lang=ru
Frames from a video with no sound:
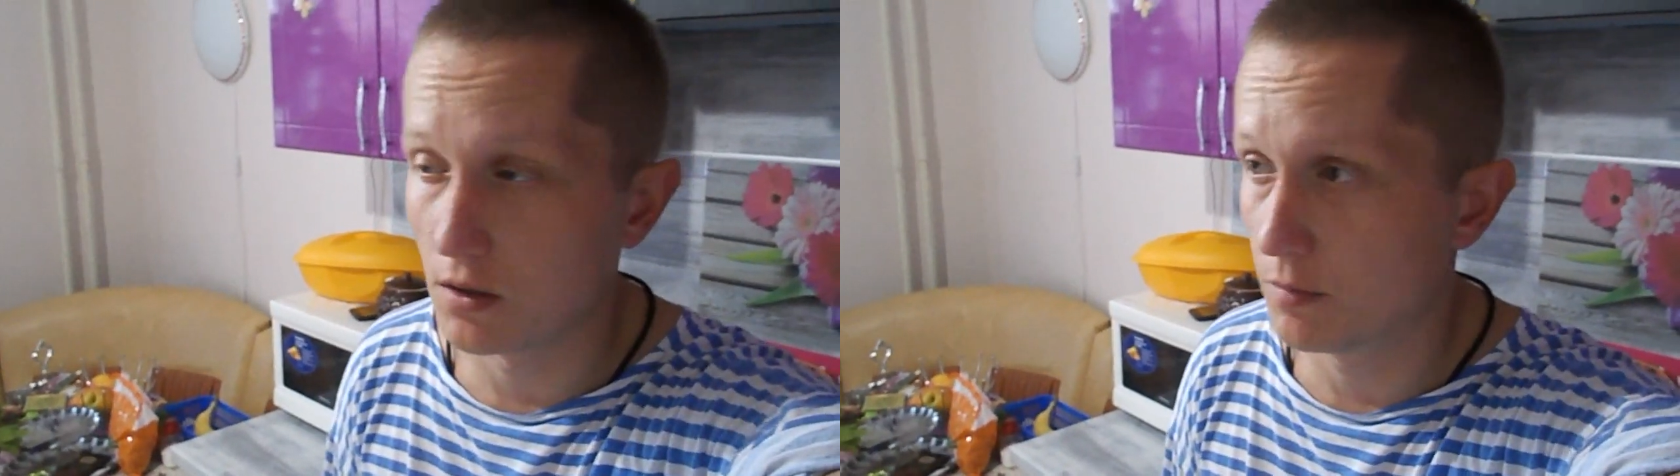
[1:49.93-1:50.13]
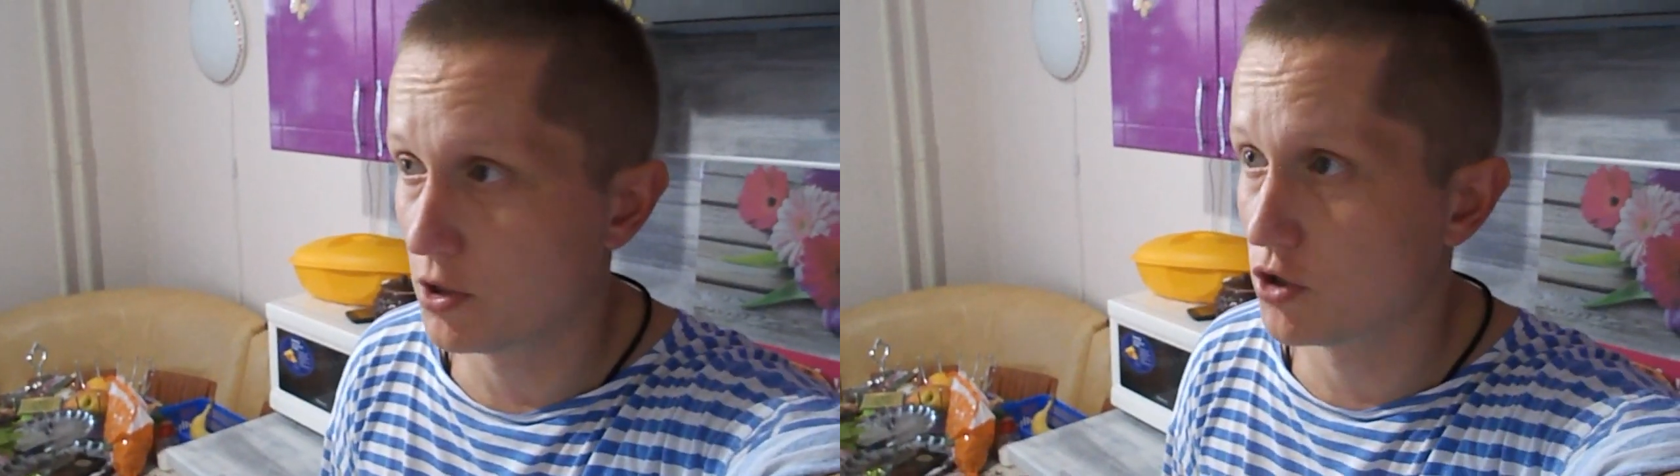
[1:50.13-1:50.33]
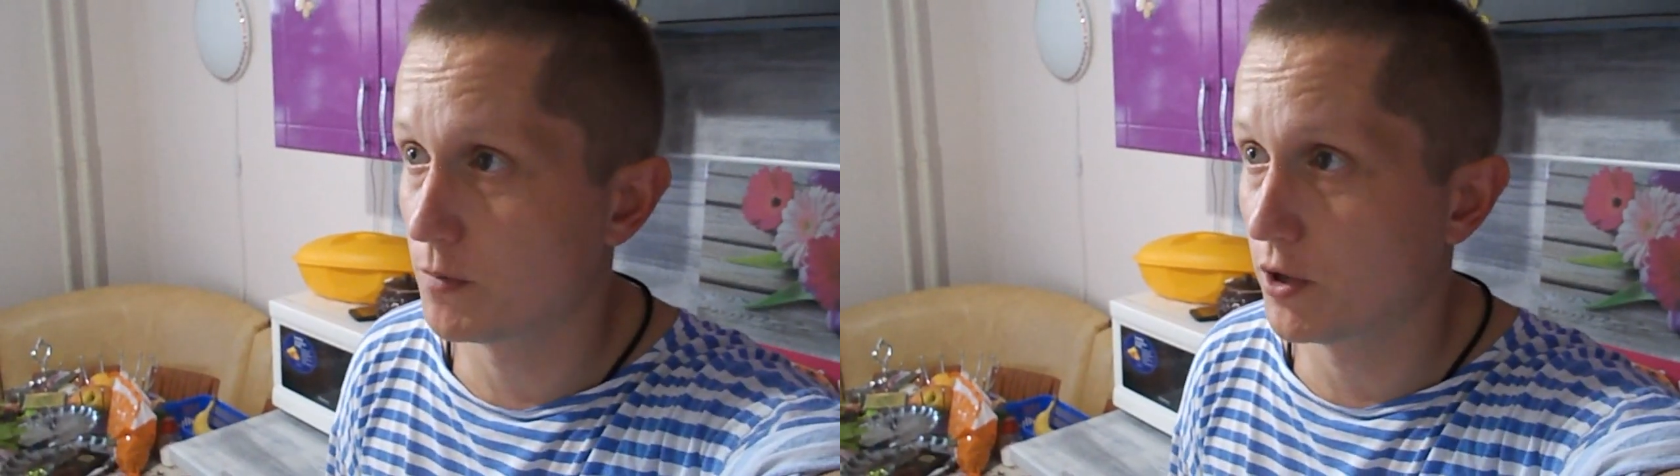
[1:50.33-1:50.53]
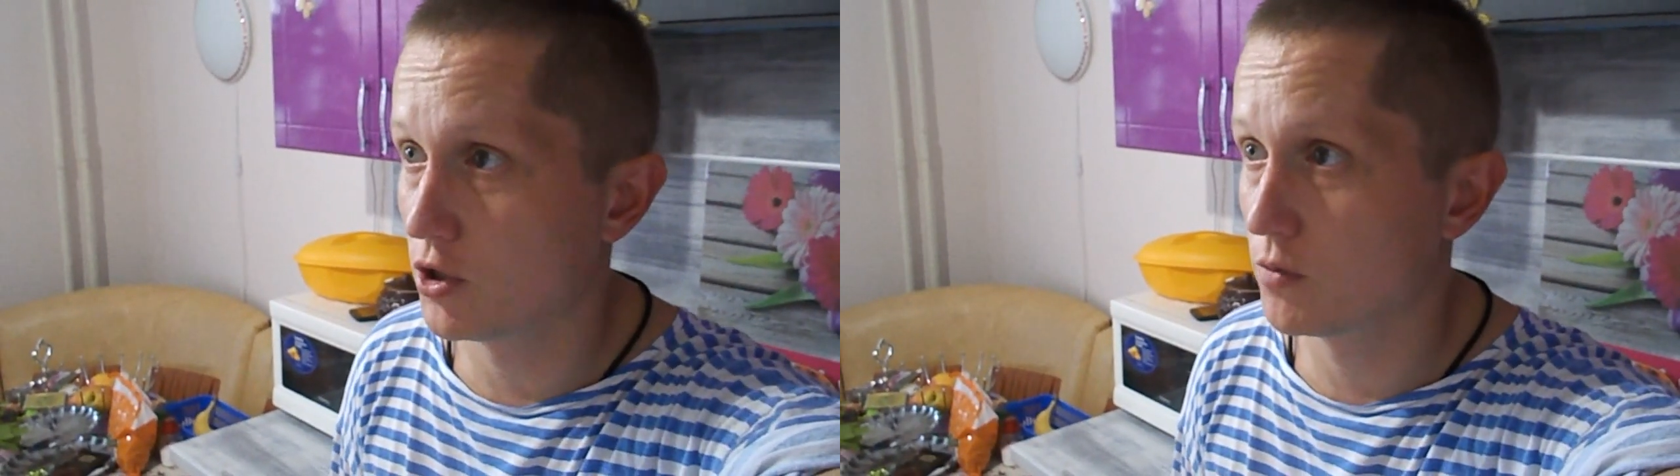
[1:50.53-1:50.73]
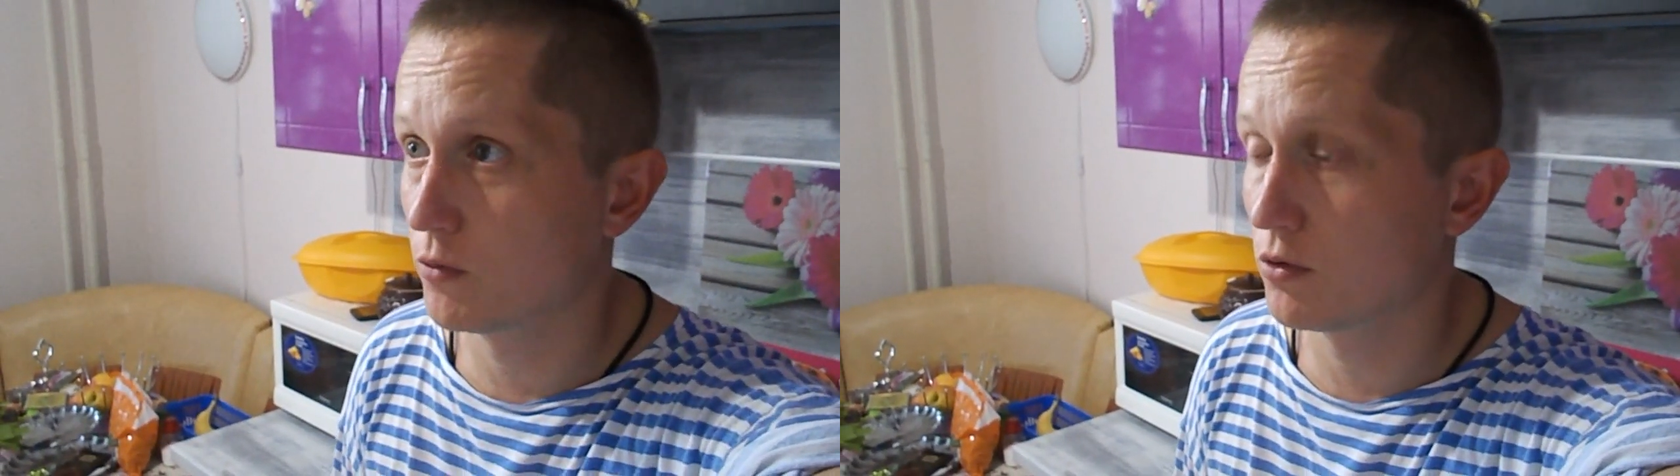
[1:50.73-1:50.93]
Опять же,
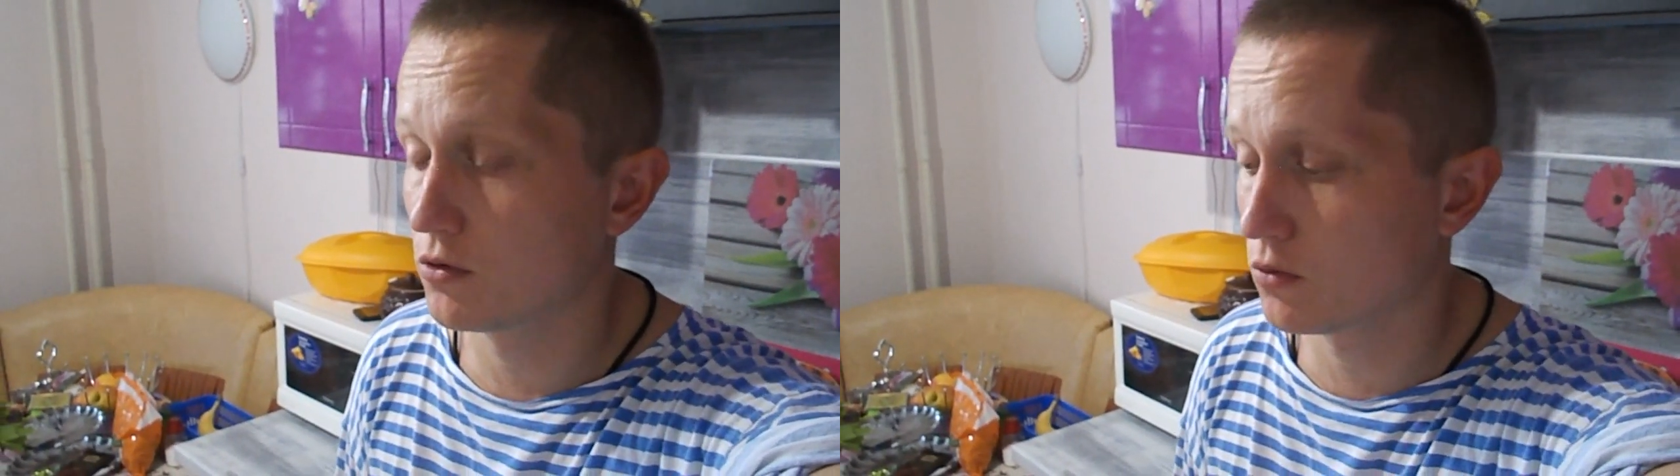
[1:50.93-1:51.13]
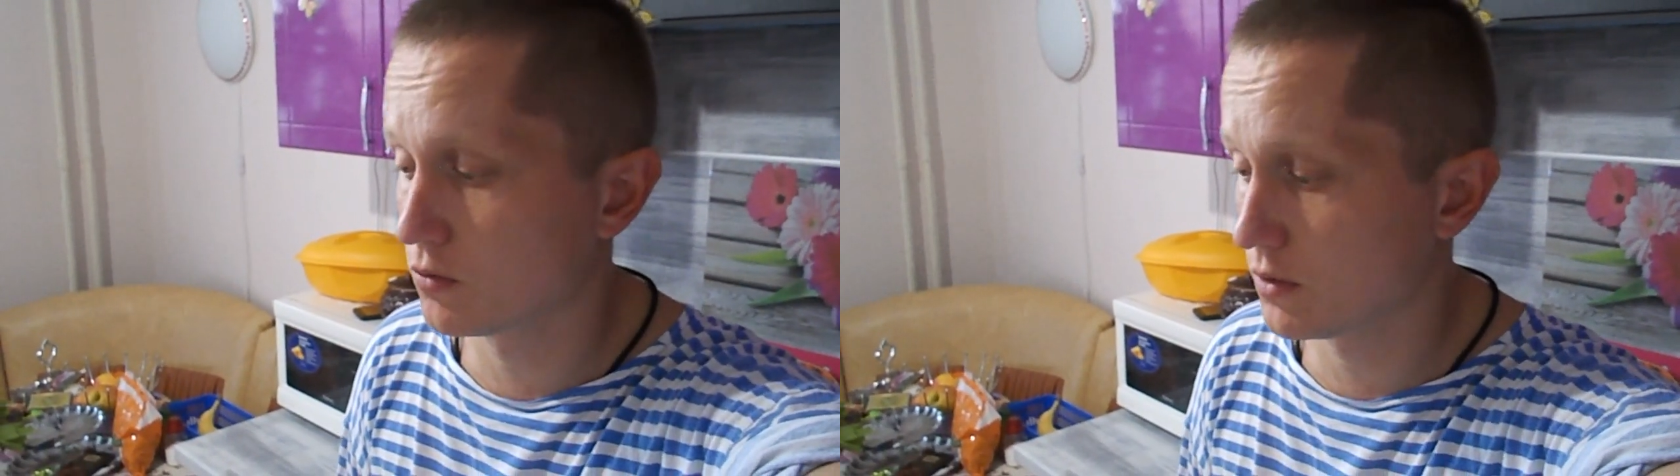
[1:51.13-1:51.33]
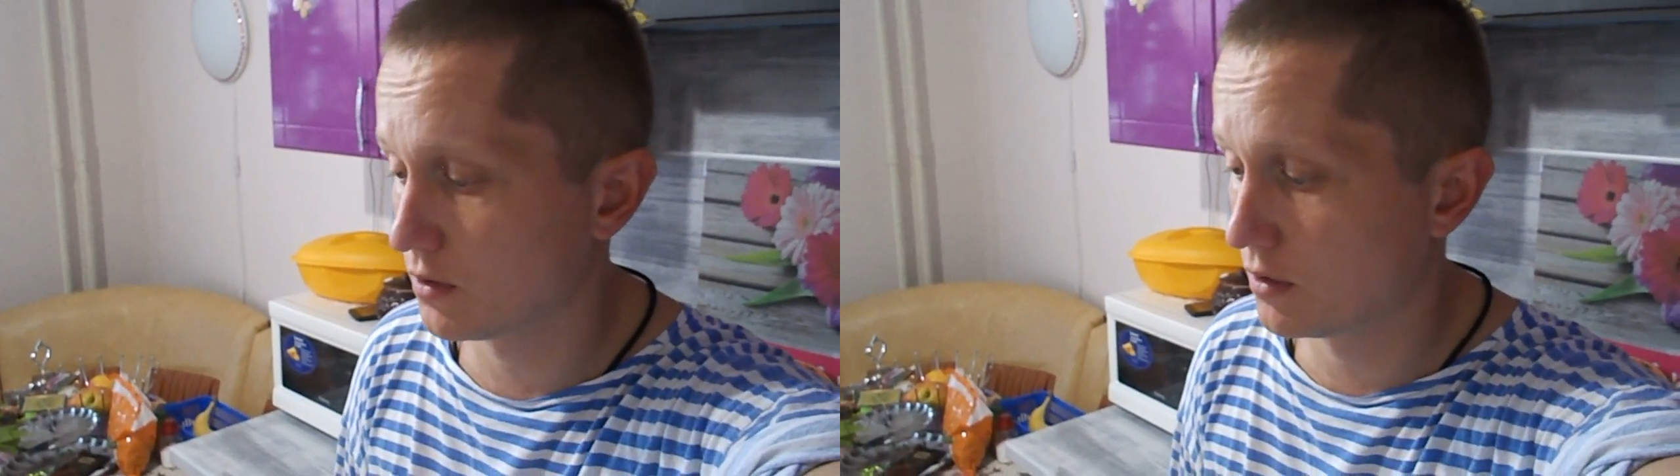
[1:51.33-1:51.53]
прячем его от солнца,